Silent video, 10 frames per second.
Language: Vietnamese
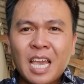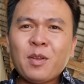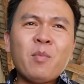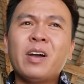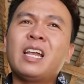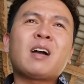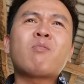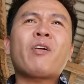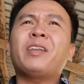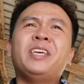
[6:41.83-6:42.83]
em nói mọi người là
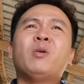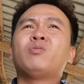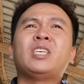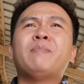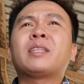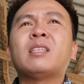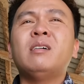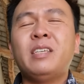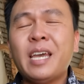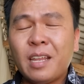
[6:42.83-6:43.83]
không có cái điều gì mà
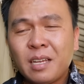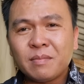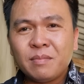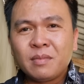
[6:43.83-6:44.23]
tự nhiên hết á